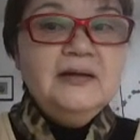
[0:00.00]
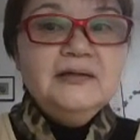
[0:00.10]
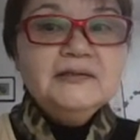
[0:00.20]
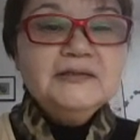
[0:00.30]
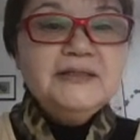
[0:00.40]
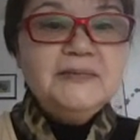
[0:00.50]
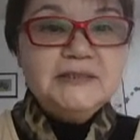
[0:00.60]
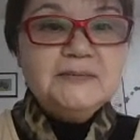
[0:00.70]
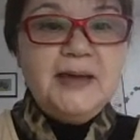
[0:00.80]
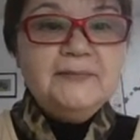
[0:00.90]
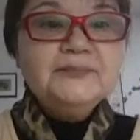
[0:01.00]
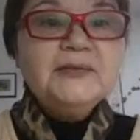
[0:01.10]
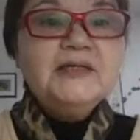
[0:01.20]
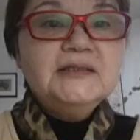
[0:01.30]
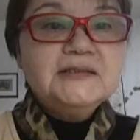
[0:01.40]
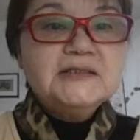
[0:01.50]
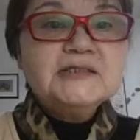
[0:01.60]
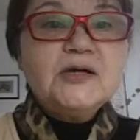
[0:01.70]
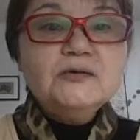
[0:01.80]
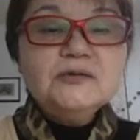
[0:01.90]
そして3つ目。It's
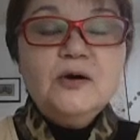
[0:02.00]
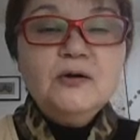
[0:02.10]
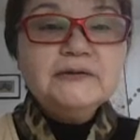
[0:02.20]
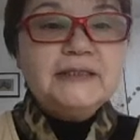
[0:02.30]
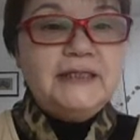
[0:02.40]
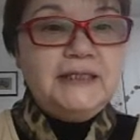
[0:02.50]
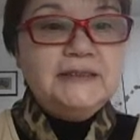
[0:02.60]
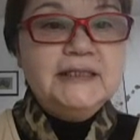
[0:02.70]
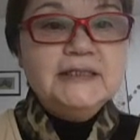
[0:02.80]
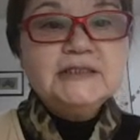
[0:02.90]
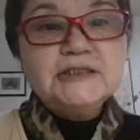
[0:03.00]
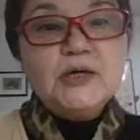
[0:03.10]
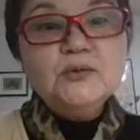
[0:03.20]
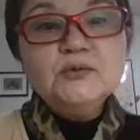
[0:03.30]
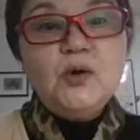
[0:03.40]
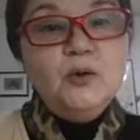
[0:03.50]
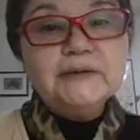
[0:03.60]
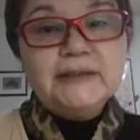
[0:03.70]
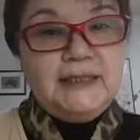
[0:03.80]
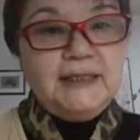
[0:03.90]
so cold here. It's so
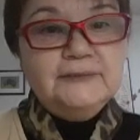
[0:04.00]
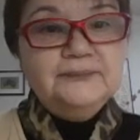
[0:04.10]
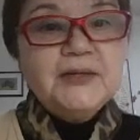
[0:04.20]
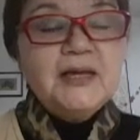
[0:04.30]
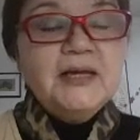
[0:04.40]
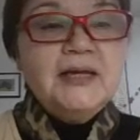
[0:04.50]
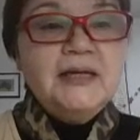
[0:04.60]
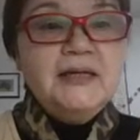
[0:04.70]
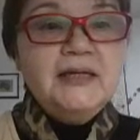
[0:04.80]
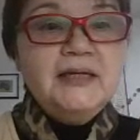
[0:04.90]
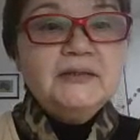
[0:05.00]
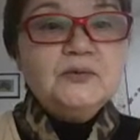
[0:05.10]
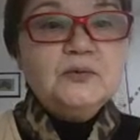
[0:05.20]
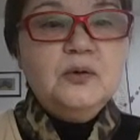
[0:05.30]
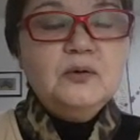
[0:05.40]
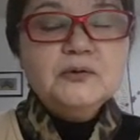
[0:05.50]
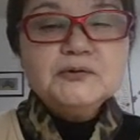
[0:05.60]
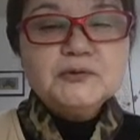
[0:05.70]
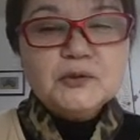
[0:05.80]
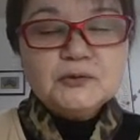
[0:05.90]
cold here. えっ、と、ここ
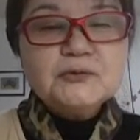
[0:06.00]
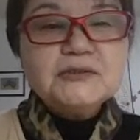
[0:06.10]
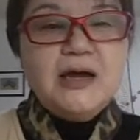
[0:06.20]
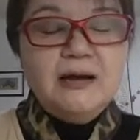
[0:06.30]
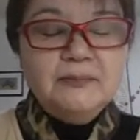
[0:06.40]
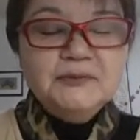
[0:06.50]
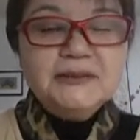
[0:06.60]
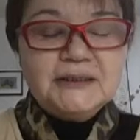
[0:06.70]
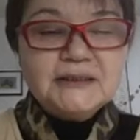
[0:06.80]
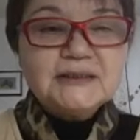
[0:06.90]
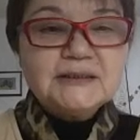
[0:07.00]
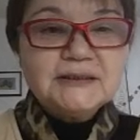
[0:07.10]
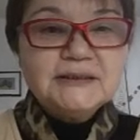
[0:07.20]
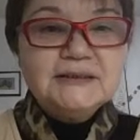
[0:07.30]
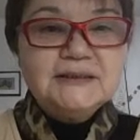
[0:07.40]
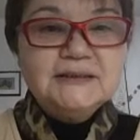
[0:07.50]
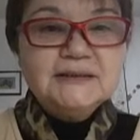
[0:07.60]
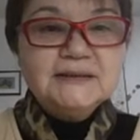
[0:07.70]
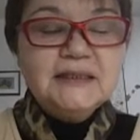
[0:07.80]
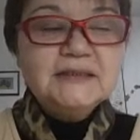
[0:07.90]
ちょっと寒いです。
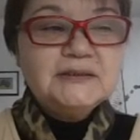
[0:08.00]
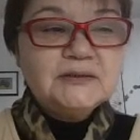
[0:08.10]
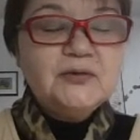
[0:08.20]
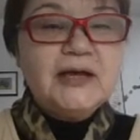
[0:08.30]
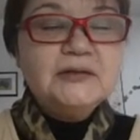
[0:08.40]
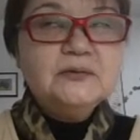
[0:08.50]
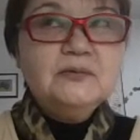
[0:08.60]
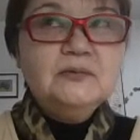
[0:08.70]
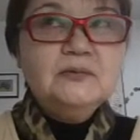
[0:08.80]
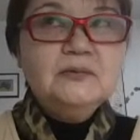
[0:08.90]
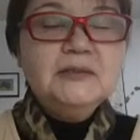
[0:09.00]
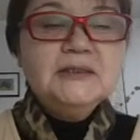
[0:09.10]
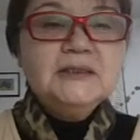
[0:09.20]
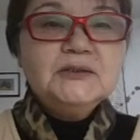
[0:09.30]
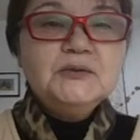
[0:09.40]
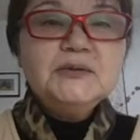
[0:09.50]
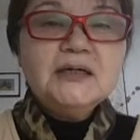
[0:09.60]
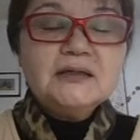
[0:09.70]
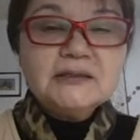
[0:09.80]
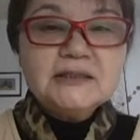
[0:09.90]
ね、すごい、あのー、
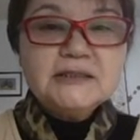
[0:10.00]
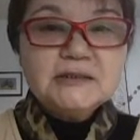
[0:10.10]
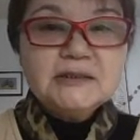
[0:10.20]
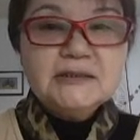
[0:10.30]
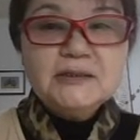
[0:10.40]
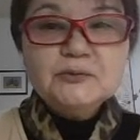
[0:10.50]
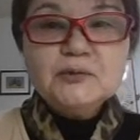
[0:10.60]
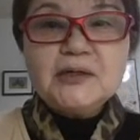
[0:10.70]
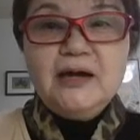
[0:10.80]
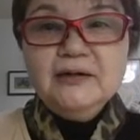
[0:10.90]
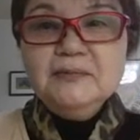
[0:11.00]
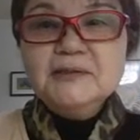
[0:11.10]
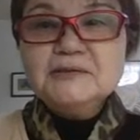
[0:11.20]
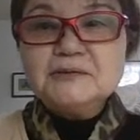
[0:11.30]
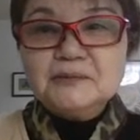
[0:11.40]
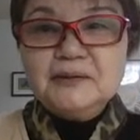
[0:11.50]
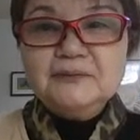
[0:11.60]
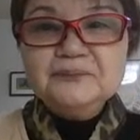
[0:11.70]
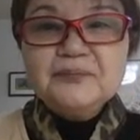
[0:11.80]
クーラーが効きすぎてるときありますよね。